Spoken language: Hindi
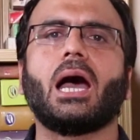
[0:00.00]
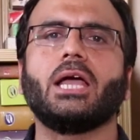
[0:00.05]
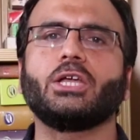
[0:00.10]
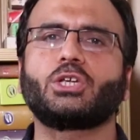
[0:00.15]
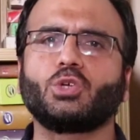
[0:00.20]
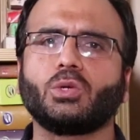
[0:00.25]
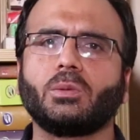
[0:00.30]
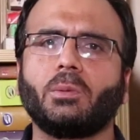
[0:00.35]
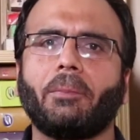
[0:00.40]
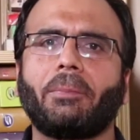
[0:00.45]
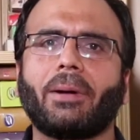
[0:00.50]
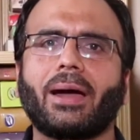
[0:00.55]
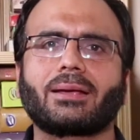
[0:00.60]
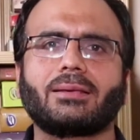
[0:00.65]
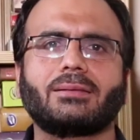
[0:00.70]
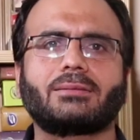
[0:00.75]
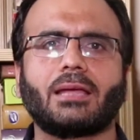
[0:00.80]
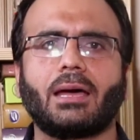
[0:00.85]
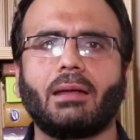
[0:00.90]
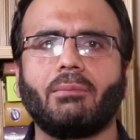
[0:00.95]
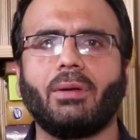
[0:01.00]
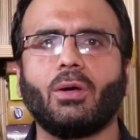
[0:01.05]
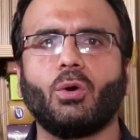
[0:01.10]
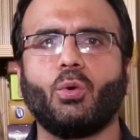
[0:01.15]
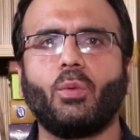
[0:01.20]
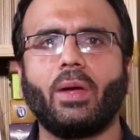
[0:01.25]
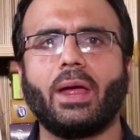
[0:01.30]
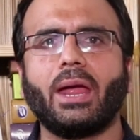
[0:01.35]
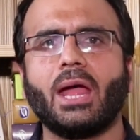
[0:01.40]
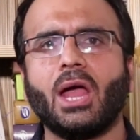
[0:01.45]
इशूज भी पाकिस्तान में
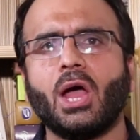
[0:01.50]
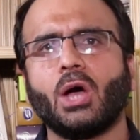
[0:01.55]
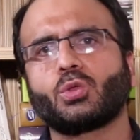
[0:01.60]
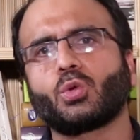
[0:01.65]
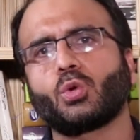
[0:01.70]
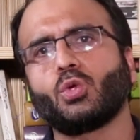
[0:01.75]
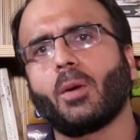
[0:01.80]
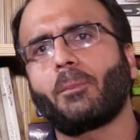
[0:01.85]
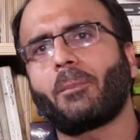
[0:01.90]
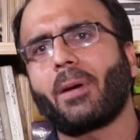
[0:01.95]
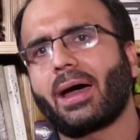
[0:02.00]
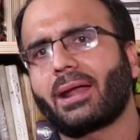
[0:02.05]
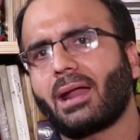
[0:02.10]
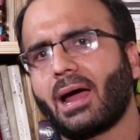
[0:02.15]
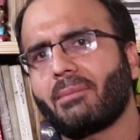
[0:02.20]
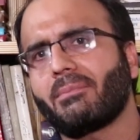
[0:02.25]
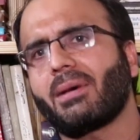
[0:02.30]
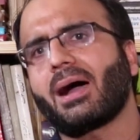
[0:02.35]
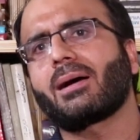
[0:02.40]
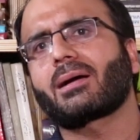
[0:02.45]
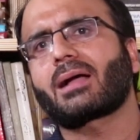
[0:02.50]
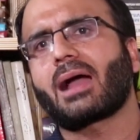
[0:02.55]
हुए तो जो पानामा